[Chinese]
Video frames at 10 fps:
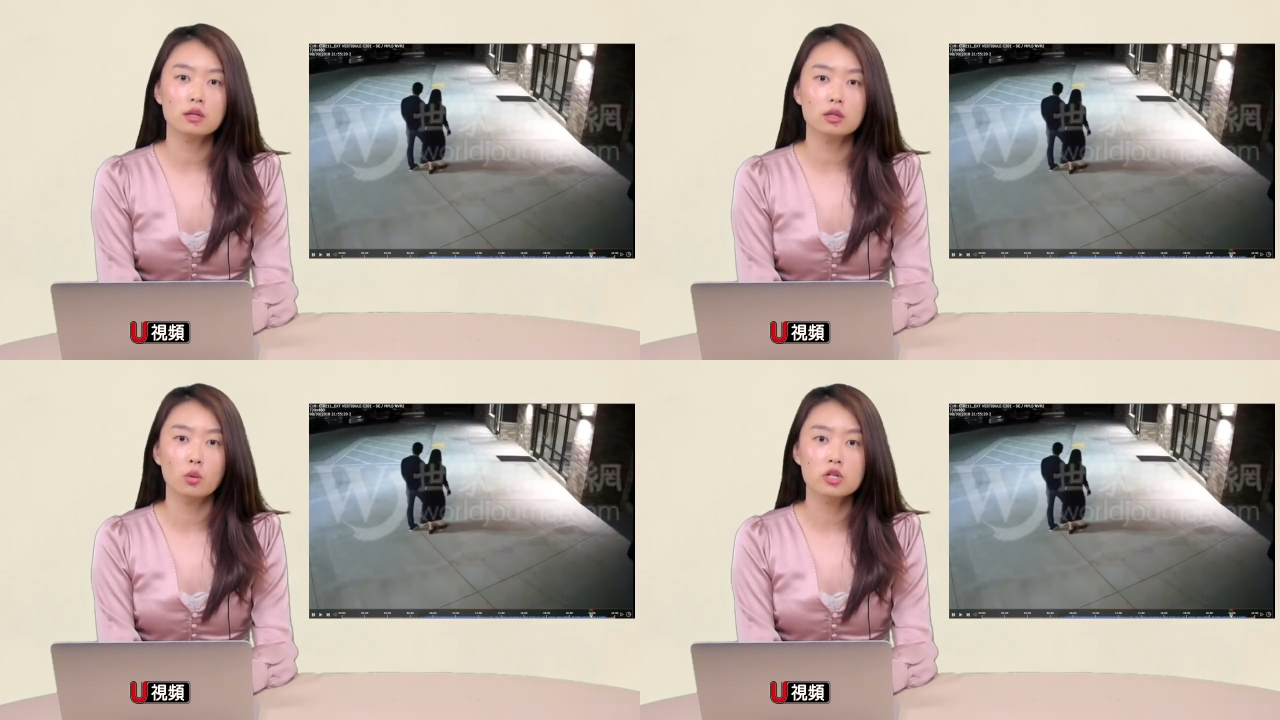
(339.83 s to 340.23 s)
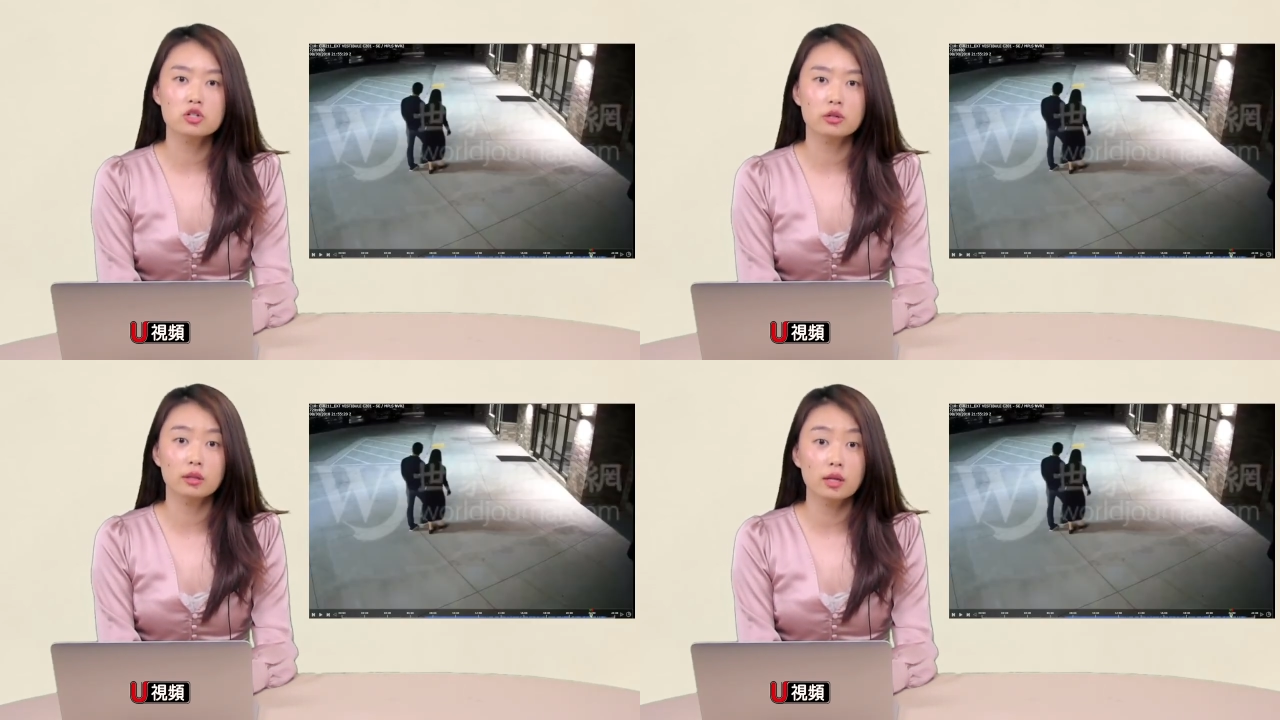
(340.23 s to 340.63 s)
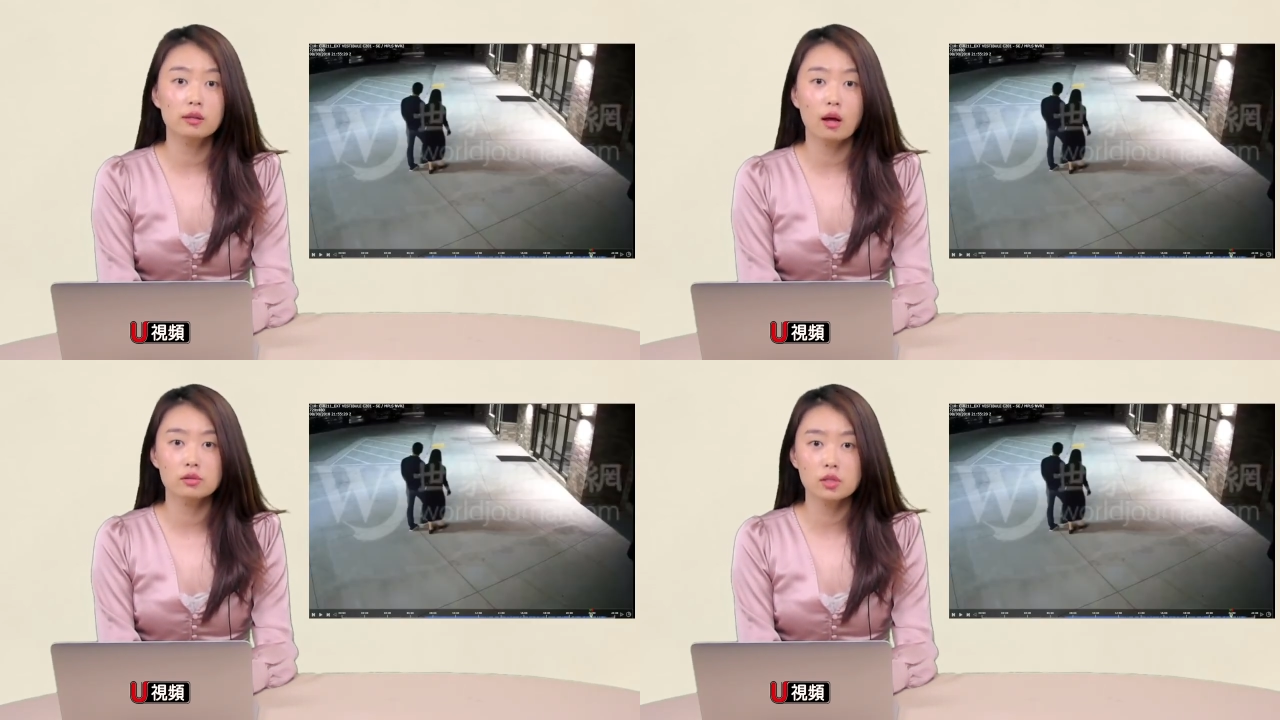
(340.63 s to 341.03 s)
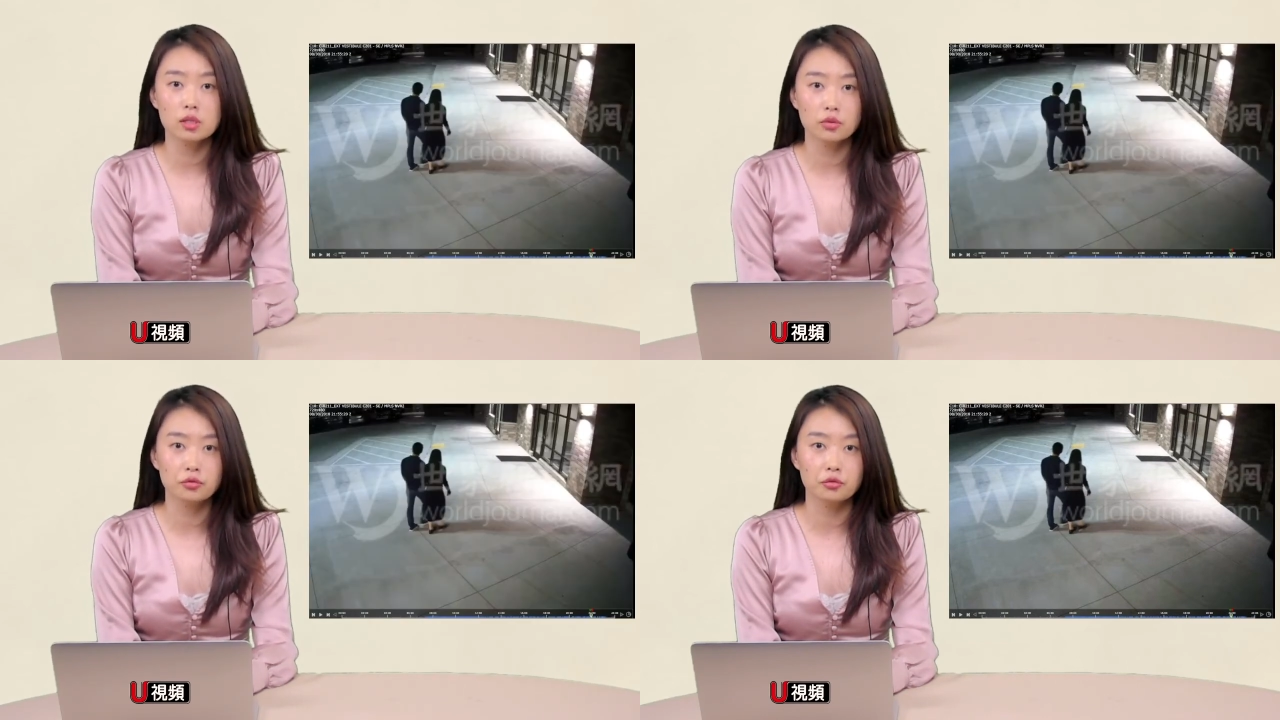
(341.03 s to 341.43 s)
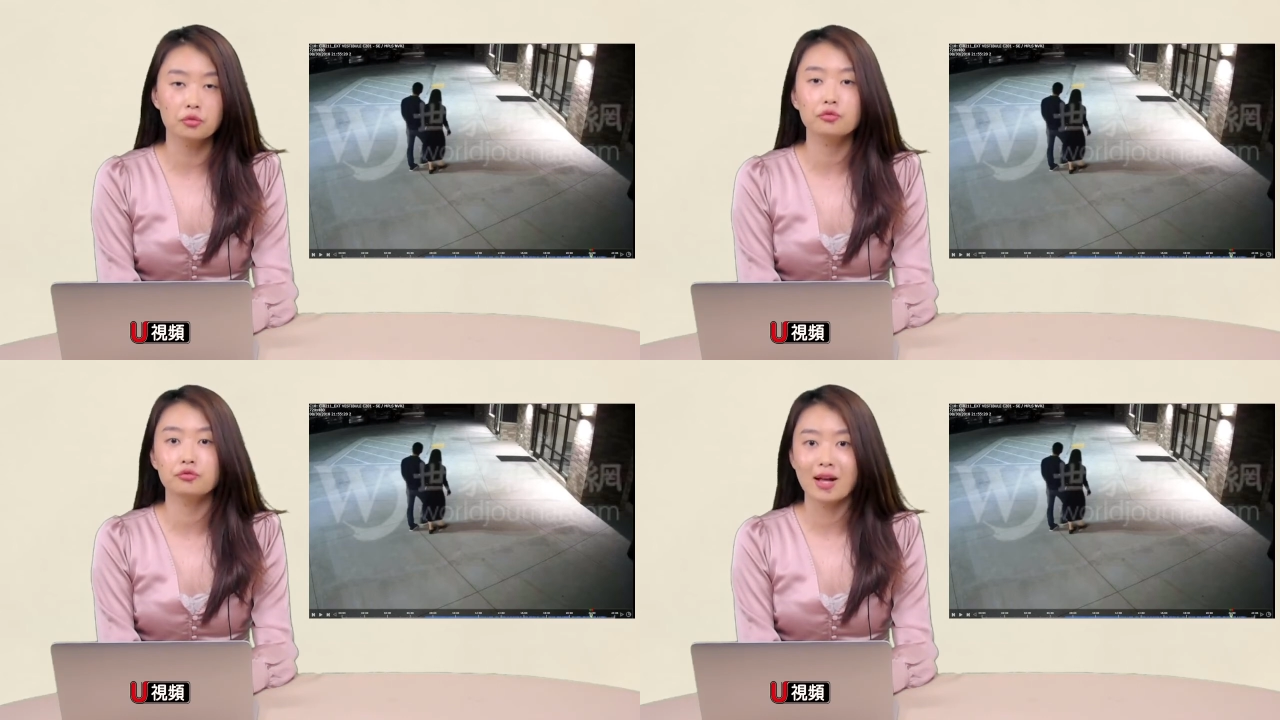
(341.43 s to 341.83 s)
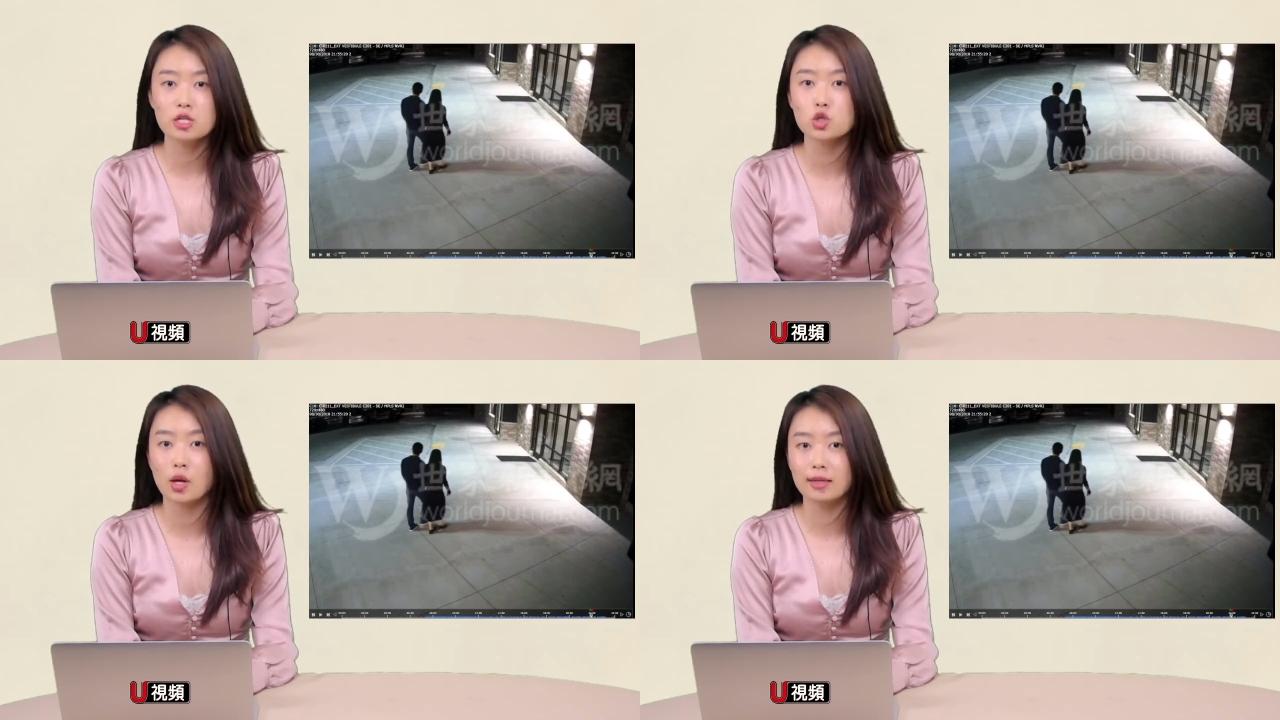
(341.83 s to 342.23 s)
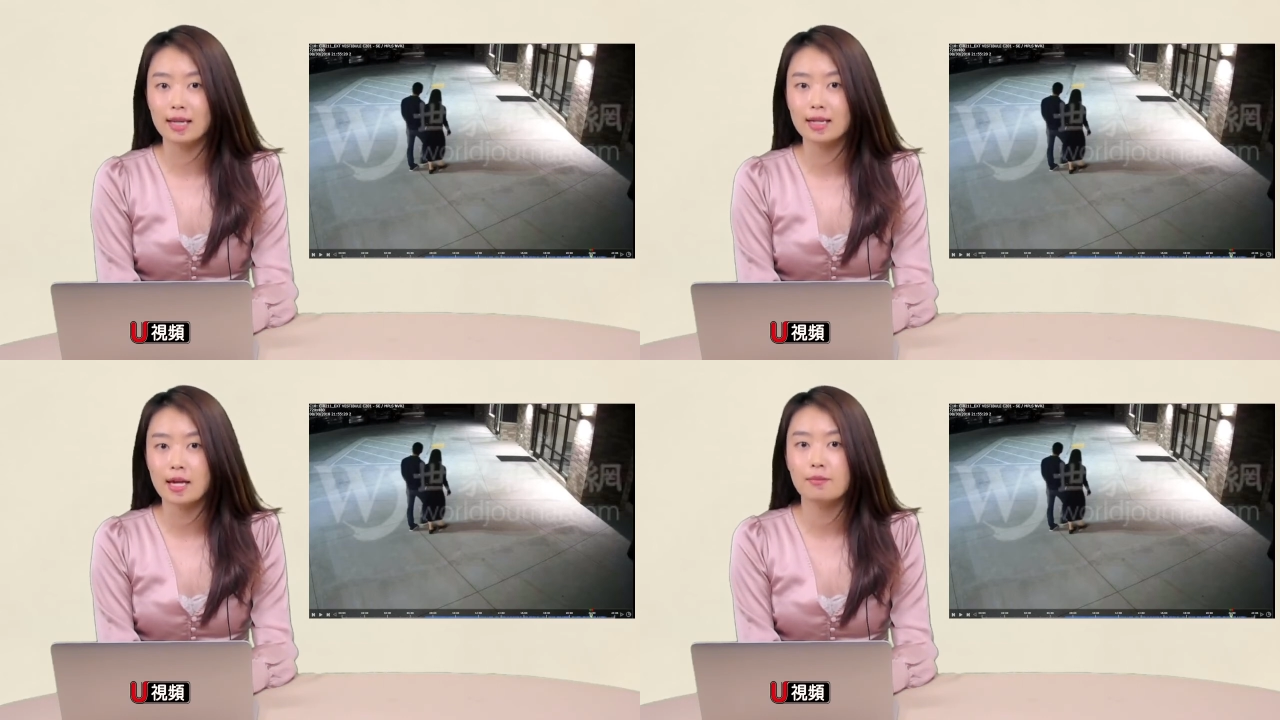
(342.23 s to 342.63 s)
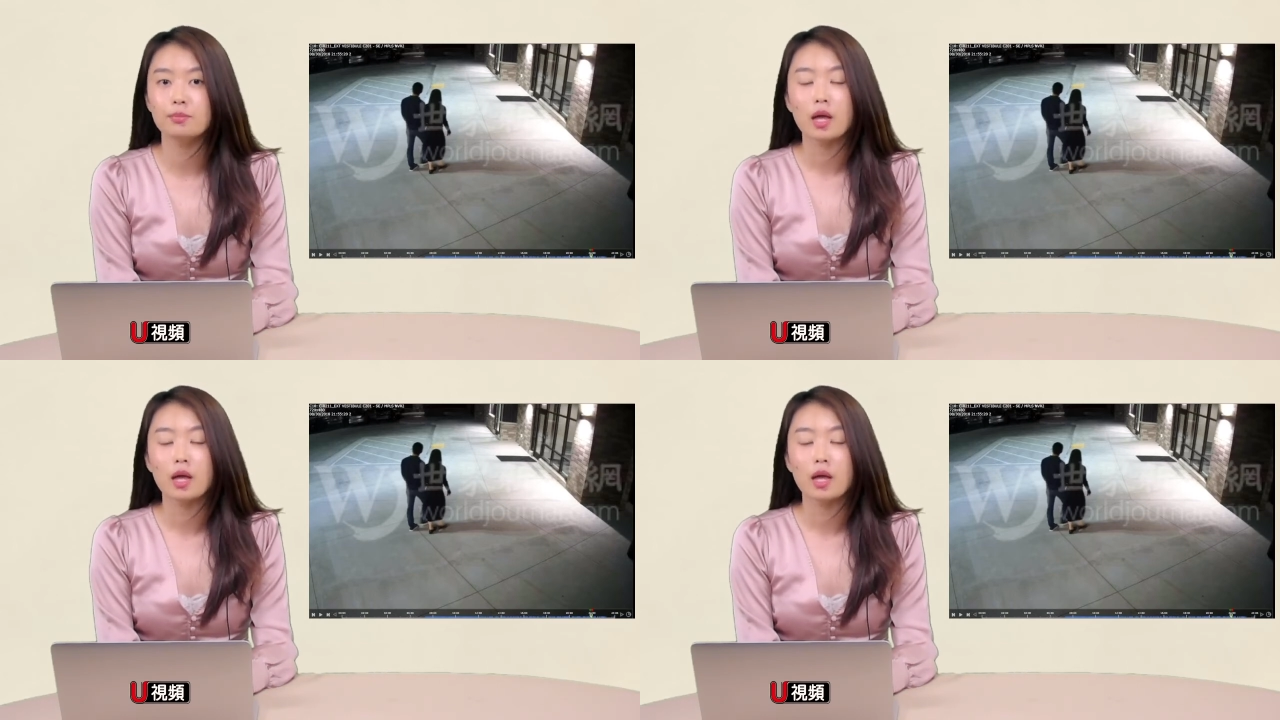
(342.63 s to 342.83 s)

可谓是跌宕起伏、反转连连。